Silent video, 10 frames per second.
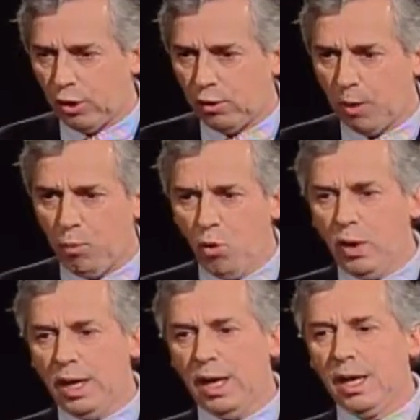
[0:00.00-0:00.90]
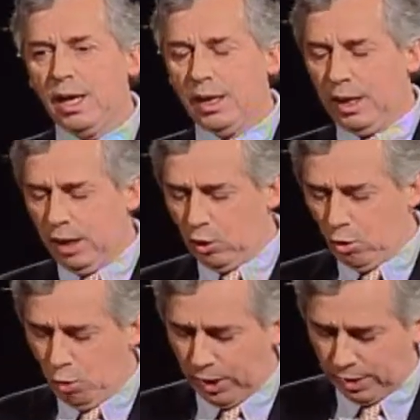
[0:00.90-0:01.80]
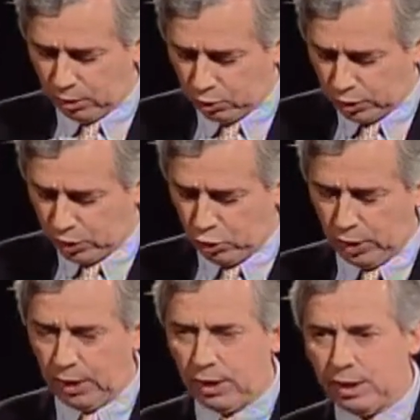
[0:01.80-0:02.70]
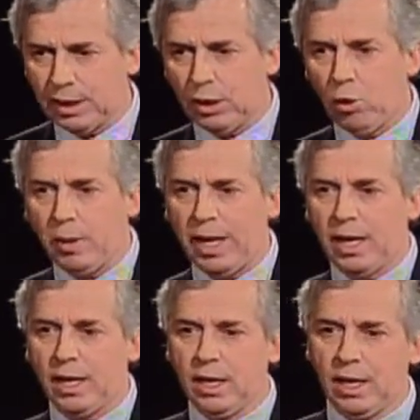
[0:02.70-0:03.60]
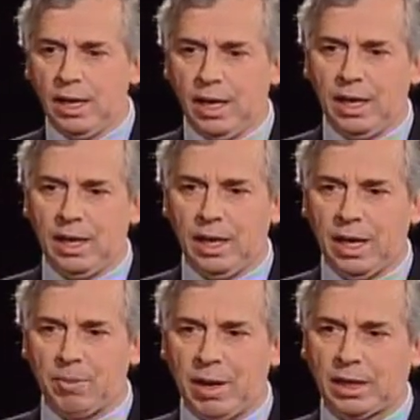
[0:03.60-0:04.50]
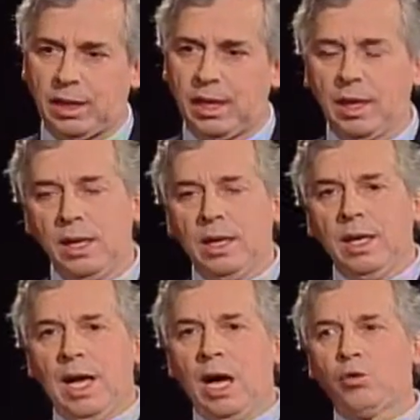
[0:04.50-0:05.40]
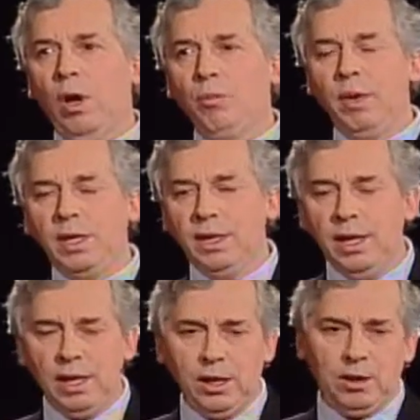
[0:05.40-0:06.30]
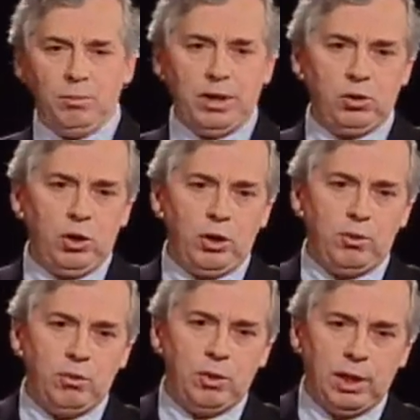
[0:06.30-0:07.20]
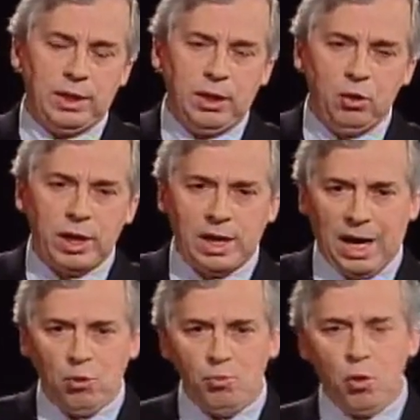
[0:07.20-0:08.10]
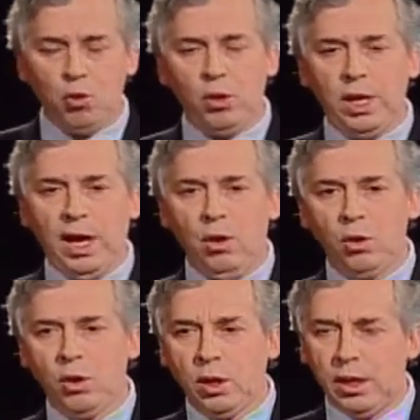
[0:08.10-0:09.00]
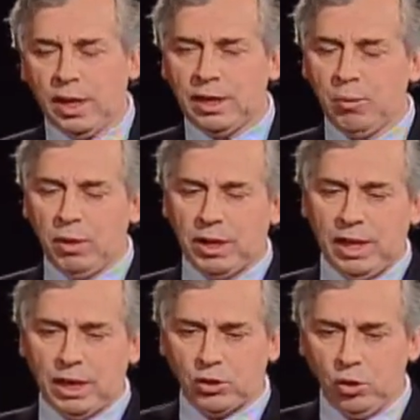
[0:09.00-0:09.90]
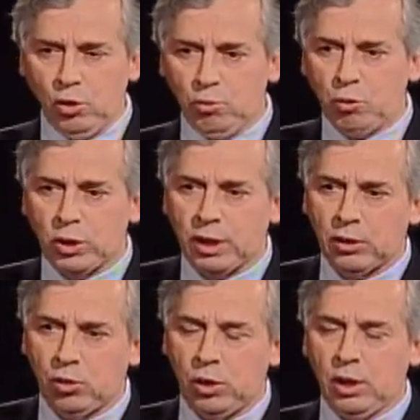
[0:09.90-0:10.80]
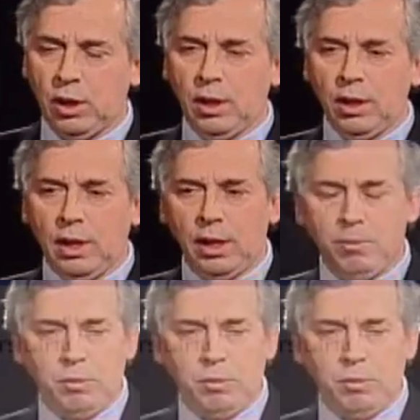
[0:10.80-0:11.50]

de obras públicas y cómo estas concesiones operan en la práctica. Actualmente me estoy, he tenido que dejar un poco de lado esta investigación porque estoy em,